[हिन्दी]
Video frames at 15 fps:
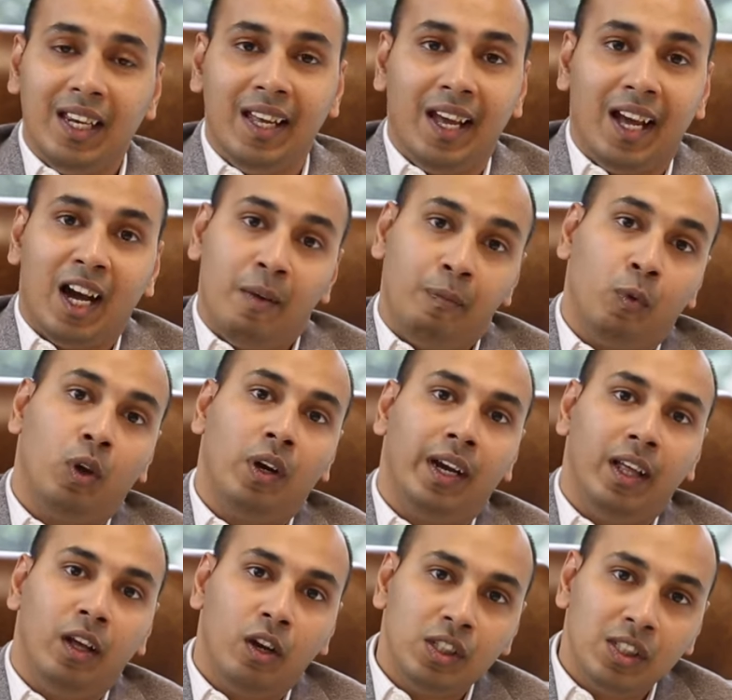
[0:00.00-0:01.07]
लिए आपको
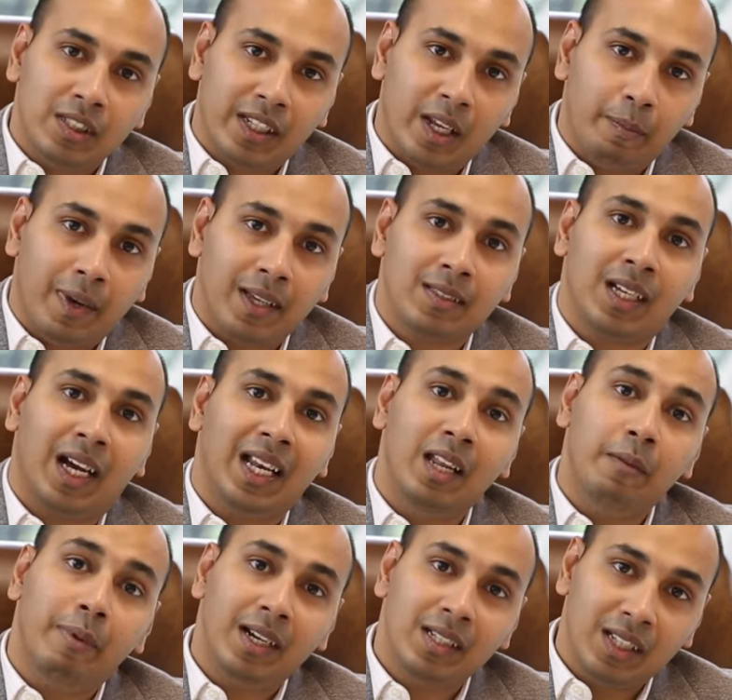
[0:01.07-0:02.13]
रेडियोलॉजिस्ट के पास खाली
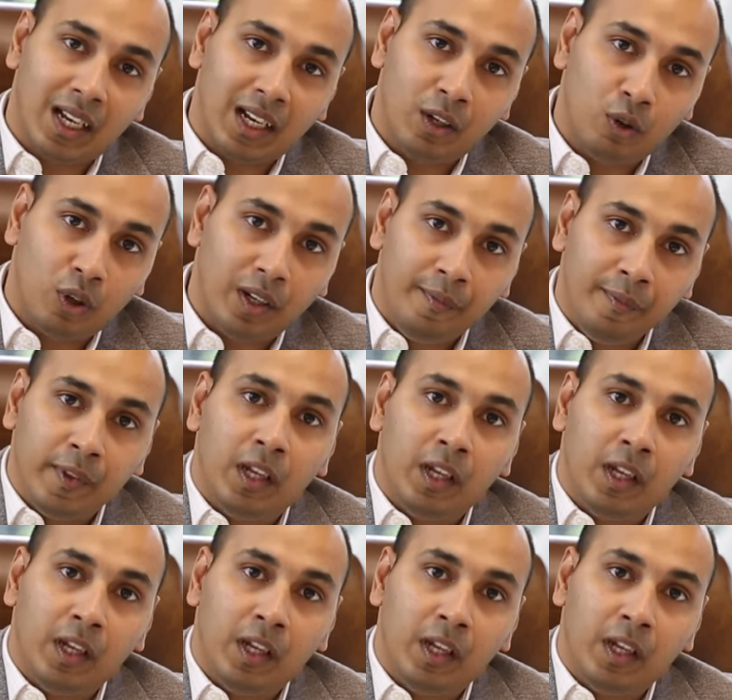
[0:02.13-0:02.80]
पेट जाना होगा